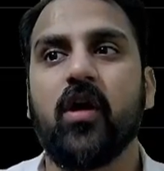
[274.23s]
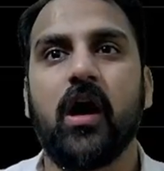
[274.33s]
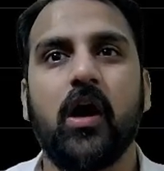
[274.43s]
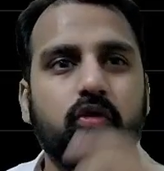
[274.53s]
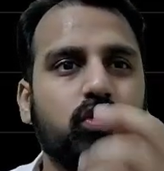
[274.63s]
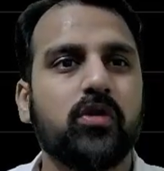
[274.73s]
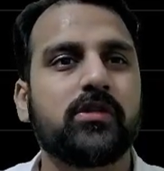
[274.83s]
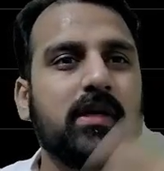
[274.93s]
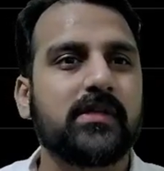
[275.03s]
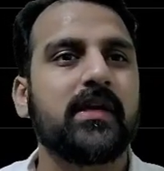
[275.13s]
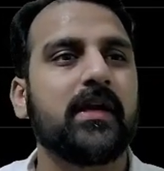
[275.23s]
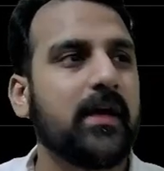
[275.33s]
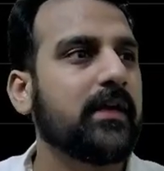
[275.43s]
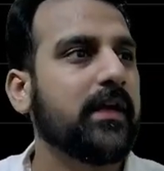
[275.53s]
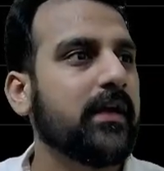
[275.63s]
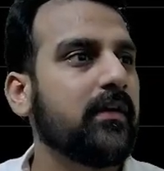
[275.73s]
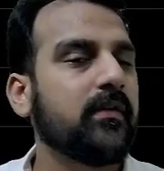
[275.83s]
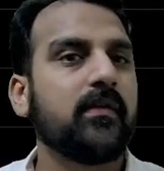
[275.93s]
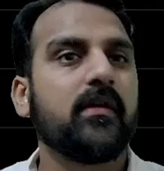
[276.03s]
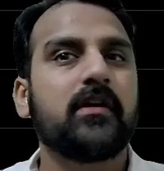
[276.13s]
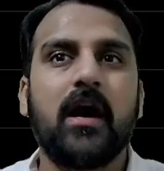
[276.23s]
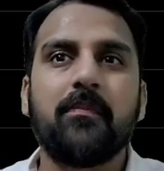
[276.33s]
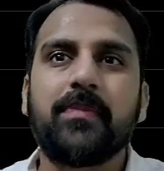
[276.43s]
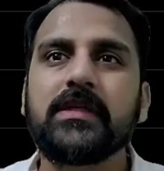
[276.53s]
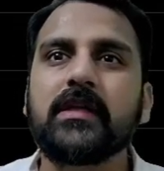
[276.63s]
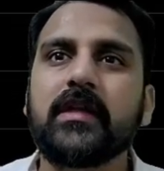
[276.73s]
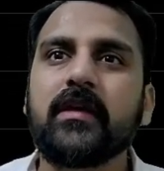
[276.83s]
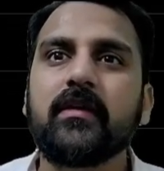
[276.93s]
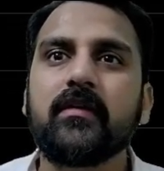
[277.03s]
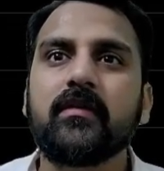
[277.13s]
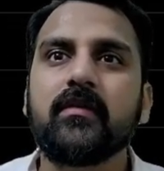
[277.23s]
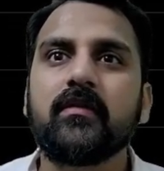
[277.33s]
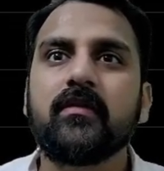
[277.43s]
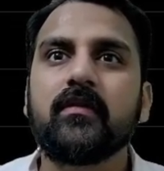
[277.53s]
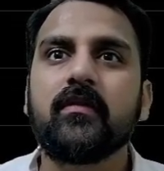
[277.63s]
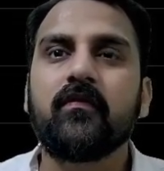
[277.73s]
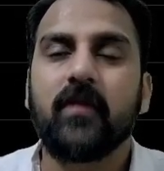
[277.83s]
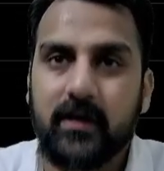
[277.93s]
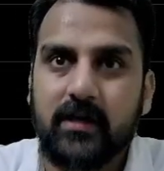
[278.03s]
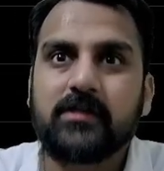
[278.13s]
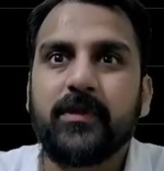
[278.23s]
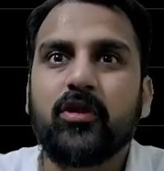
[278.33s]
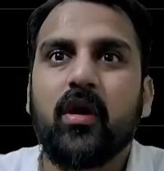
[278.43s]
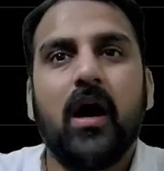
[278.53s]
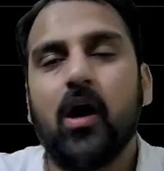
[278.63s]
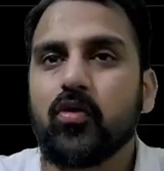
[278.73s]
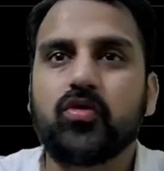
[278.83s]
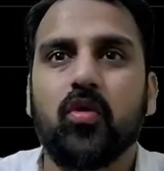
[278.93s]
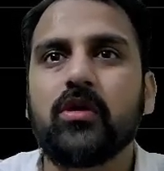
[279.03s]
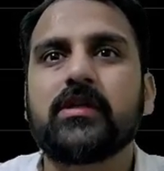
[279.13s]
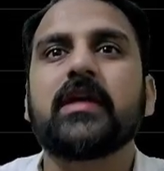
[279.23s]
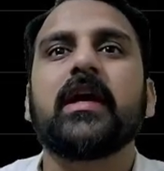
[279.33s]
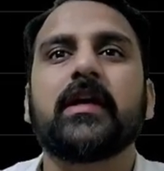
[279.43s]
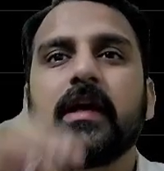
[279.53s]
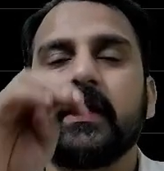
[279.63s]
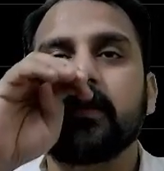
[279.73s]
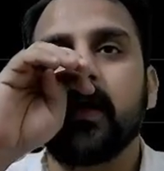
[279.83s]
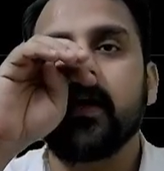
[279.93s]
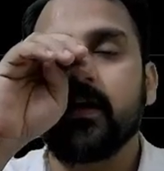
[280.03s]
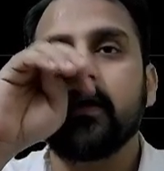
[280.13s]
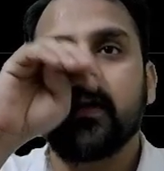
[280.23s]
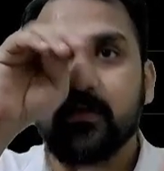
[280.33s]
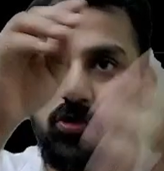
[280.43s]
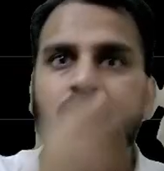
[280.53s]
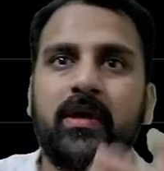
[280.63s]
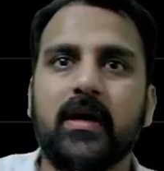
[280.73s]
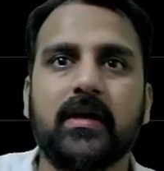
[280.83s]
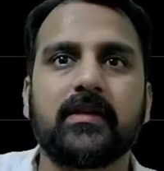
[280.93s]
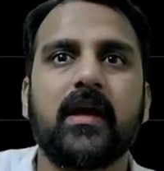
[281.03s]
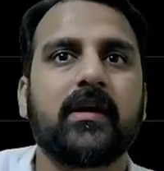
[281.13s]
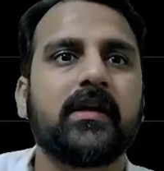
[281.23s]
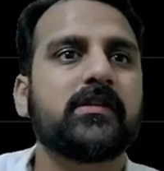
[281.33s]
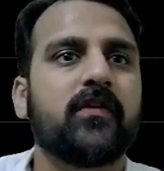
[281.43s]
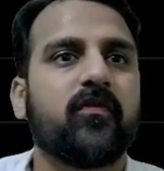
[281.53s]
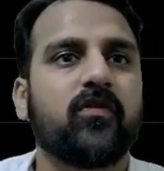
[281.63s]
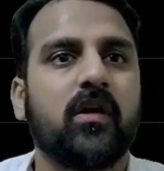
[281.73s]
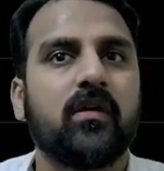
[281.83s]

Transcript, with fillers: हाउस होल्ड घर से निकल के काम पे जाते हैं वर्कर्स भी तो हाउस होल्ड के क्या क्या किरदार है कंज्यूमर का किरदार नहीं है सिर्फ उनका